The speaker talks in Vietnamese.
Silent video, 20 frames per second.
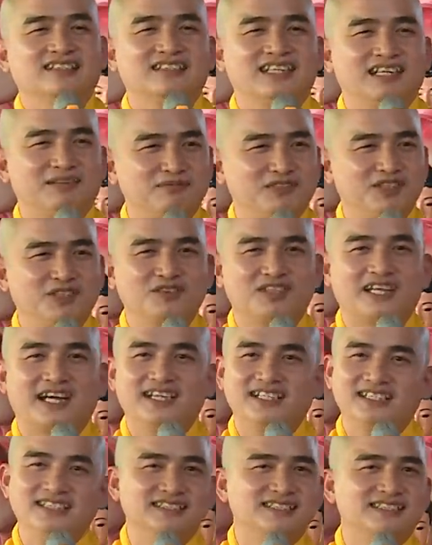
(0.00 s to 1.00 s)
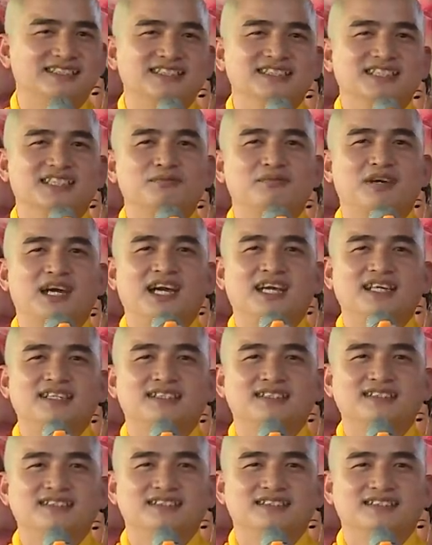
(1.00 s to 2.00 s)
có 5 dấu tay in trên cái má
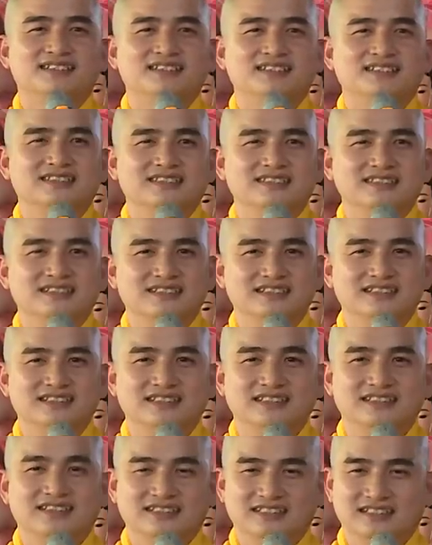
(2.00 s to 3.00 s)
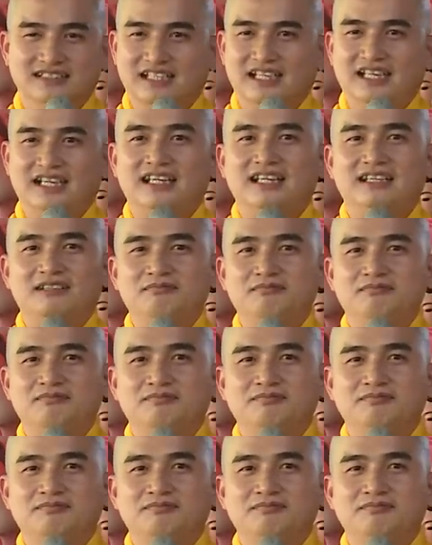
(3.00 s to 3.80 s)
thôi, nhẹ lắm.